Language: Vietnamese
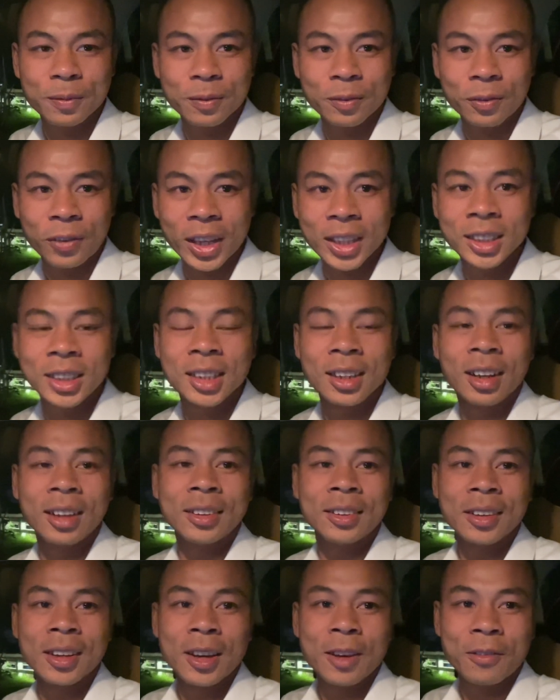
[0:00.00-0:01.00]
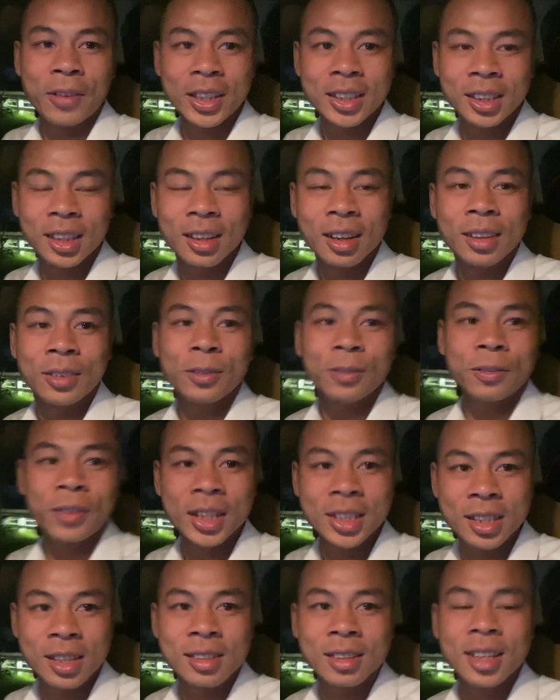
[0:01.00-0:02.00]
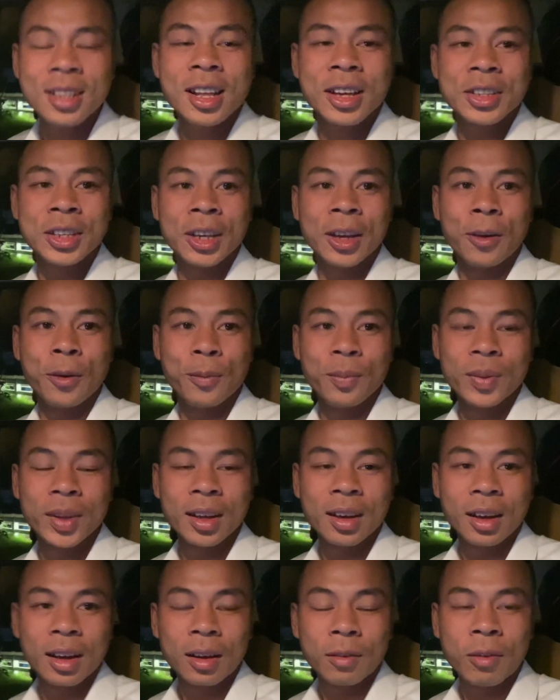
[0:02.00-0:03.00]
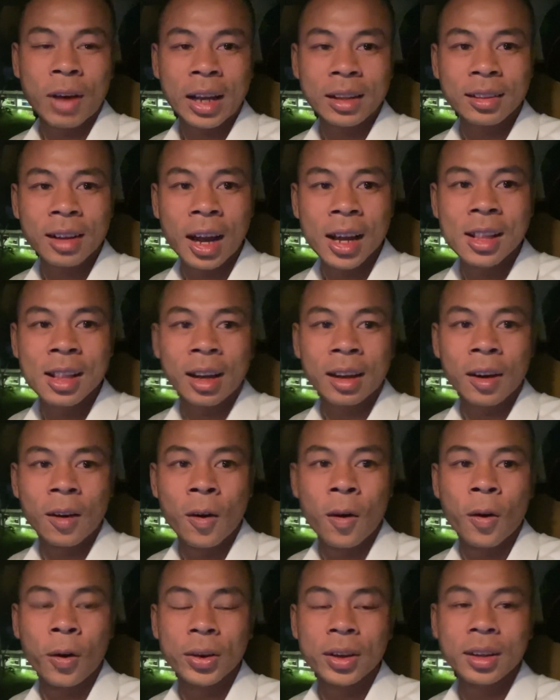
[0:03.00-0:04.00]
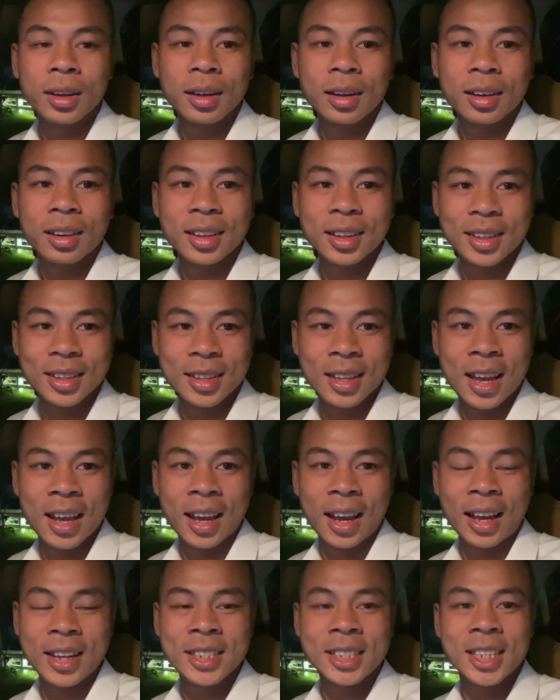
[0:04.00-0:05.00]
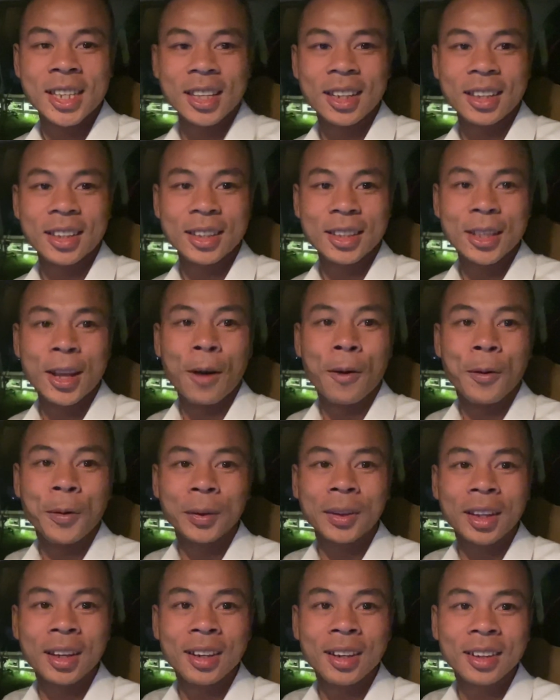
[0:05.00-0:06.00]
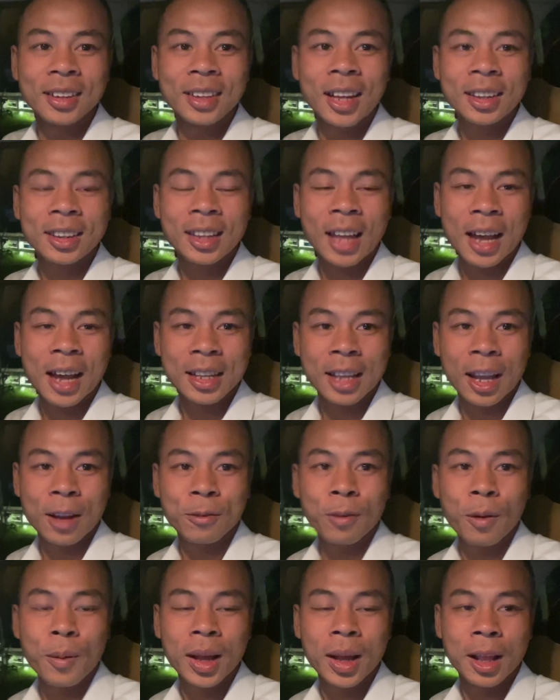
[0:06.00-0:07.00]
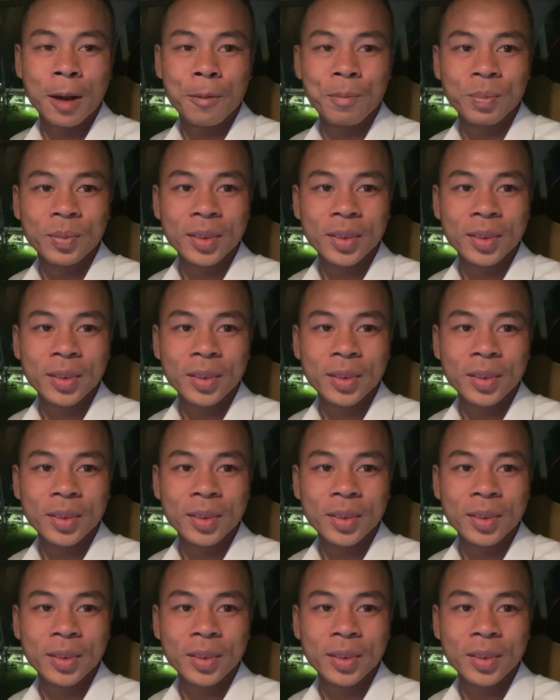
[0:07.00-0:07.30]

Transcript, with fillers: phát triển phát triển phát triển rất là nhiều và đây là cơ hội để anh chị đầu tư đất tại thành phố Hà Lộc